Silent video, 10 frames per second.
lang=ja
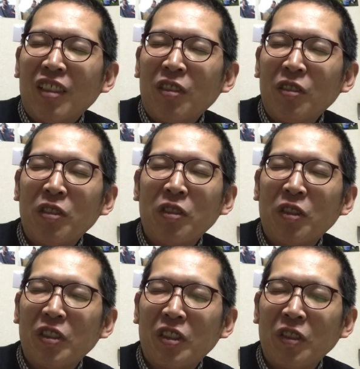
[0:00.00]
本当に
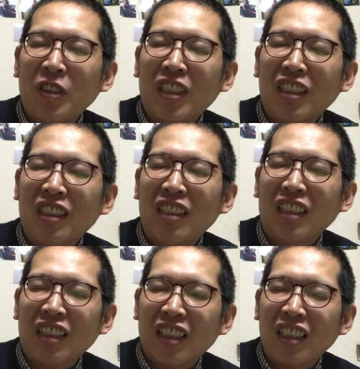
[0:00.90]
ご視聴なさってる
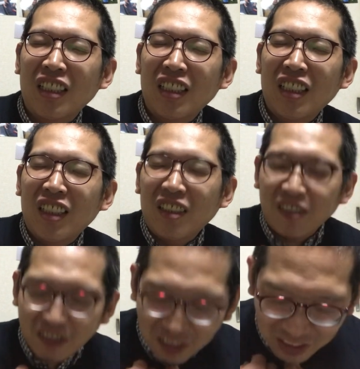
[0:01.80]
方
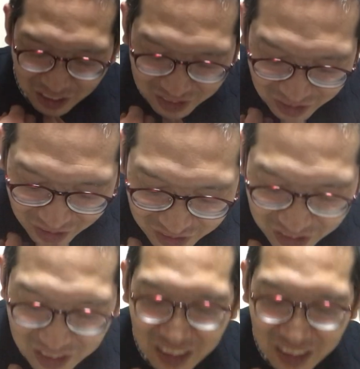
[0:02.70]
本当に感謝です